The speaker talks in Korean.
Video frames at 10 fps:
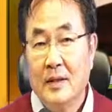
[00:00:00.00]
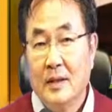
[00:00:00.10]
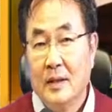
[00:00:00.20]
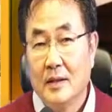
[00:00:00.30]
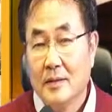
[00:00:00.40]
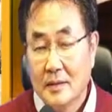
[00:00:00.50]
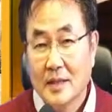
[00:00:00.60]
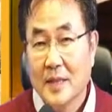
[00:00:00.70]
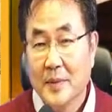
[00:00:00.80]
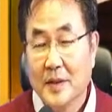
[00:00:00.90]
어,
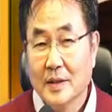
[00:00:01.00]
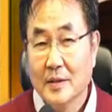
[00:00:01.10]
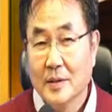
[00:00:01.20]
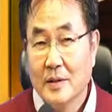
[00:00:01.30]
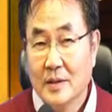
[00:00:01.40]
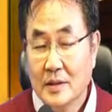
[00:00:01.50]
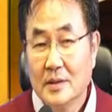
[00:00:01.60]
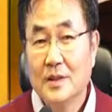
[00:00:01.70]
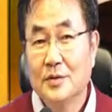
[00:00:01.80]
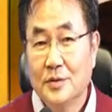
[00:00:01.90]
그렇다면 어,
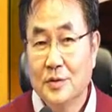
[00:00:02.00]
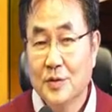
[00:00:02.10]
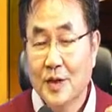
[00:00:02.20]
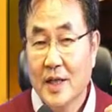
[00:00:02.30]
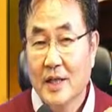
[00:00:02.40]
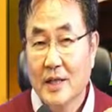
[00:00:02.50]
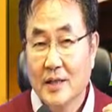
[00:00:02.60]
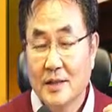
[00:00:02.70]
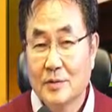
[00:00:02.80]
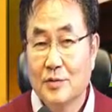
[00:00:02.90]
그 기술
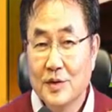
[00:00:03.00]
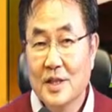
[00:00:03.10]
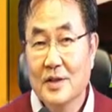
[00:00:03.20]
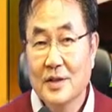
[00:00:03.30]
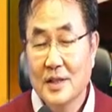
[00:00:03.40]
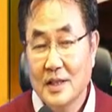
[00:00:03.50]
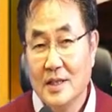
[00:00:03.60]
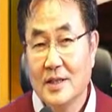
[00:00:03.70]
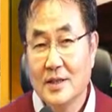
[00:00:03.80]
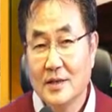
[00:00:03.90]
중에 그 구체적인
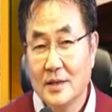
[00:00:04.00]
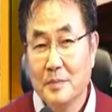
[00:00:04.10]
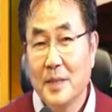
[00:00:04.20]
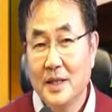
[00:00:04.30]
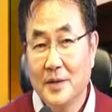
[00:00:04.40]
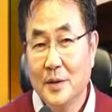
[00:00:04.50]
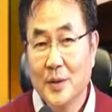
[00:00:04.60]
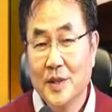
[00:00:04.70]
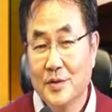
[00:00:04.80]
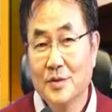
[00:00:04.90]

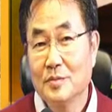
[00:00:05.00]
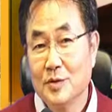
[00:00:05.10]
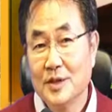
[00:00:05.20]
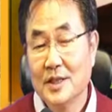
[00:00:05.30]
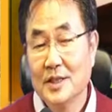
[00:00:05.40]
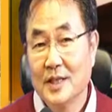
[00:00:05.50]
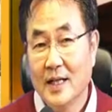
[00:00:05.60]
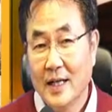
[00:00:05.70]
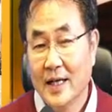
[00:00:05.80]
2018년도의 기술은 무엇이 있는가?